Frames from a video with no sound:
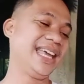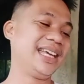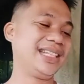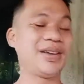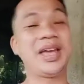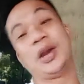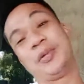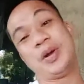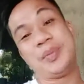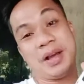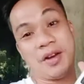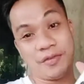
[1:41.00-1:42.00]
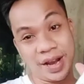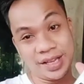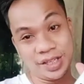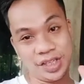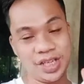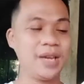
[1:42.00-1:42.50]
So here we go mga
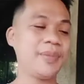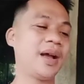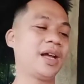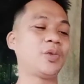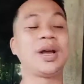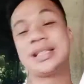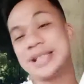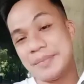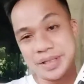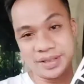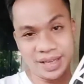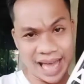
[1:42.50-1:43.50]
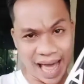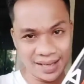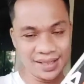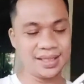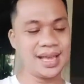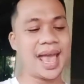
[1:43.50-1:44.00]
ka-friendship, ang atong Samsung nga
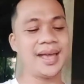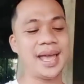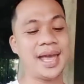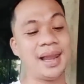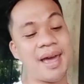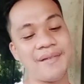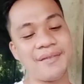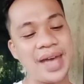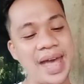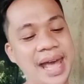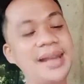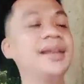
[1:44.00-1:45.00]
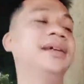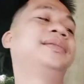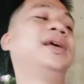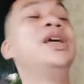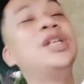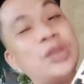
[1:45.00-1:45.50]
Galaxy A11.
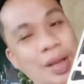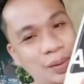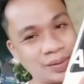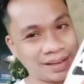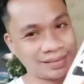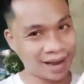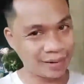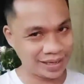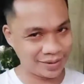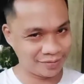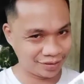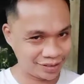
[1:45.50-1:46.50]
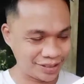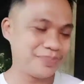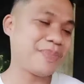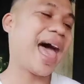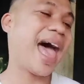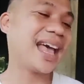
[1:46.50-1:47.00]
So atong tangtangon na yung first
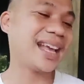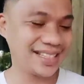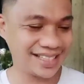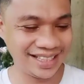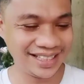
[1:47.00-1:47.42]
box.